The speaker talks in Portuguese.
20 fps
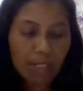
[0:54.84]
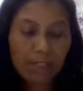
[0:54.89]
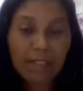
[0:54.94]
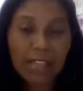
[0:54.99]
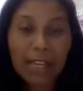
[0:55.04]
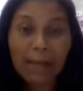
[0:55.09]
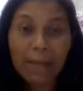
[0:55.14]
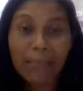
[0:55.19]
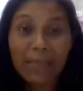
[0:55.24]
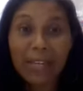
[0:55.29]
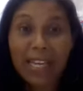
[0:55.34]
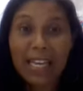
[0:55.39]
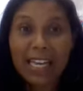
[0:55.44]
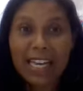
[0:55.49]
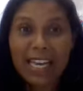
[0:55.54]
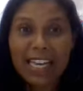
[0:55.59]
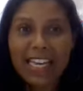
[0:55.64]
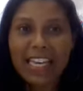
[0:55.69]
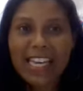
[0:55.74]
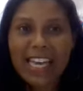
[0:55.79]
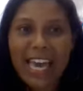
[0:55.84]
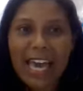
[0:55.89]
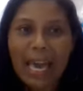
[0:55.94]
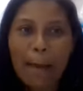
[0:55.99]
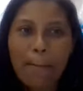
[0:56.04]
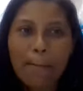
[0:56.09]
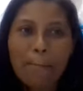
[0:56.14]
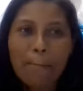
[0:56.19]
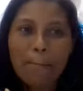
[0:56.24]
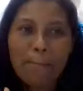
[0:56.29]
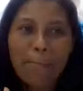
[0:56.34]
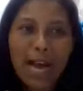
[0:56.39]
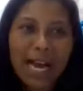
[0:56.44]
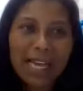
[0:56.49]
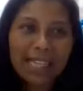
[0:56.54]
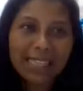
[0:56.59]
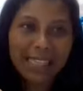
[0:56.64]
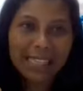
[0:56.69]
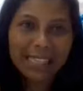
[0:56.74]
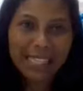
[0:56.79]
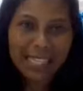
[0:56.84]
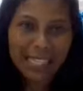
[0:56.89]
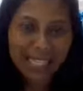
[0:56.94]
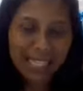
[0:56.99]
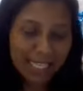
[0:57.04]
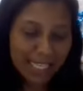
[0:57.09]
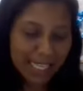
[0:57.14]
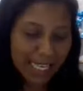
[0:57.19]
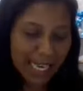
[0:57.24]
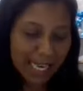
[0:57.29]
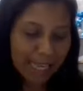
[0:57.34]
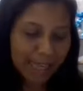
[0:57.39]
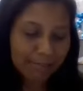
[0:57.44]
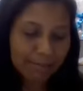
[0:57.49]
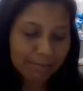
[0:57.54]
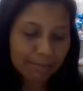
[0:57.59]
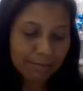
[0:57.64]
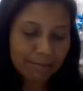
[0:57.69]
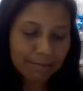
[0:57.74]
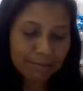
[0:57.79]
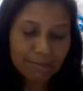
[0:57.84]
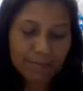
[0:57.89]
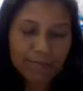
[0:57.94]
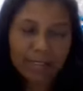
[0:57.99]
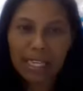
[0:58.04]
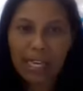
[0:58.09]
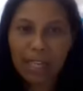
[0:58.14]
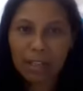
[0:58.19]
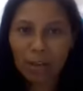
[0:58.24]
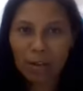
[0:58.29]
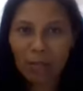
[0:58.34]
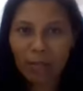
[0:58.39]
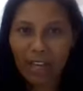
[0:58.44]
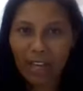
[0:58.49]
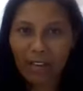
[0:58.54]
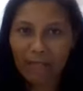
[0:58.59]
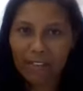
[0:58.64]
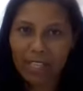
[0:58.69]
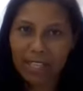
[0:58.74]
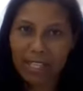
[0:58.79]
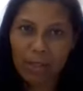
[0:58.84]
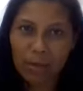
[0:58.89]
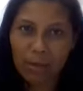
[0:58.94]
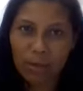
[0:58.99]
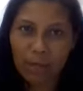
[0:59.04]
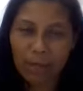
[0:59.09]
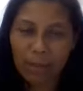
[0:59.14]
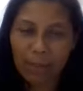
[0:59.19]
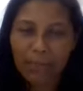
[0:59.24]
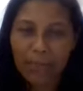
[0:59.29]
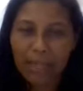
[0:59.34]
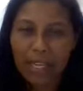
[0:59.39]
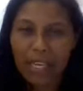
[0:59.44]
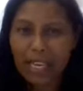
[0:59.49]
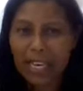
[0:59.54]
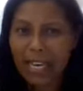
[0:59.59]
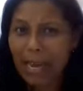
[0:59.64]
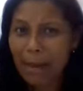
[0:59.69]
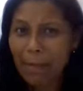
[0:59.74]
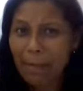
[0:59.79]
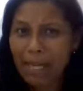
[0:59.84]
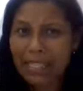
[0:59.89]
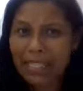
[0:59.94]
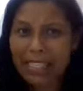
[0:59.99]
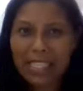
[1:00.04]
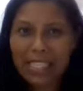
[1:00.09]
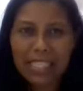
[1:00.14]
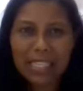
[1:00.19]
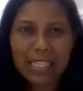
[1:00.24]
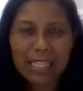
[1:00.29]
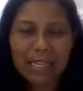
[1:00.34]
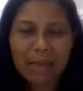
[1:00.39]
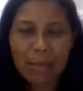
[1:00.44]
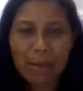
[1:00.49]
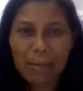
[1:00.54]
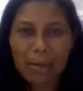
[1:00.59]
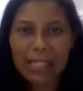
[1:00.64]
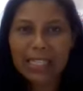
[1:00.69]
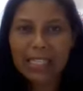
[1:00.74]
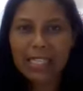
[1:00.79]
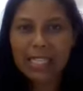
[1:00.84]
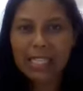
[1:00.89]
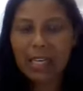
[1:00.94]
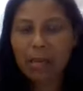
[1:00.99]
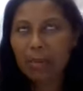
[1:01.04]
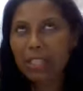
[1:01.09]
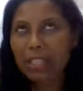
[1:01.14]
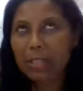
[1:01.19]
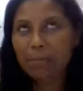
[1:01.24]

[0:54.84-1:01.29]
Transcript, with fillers: né, que é madrinha da nova revendedora. É a madrinha, é uma madrinha é uma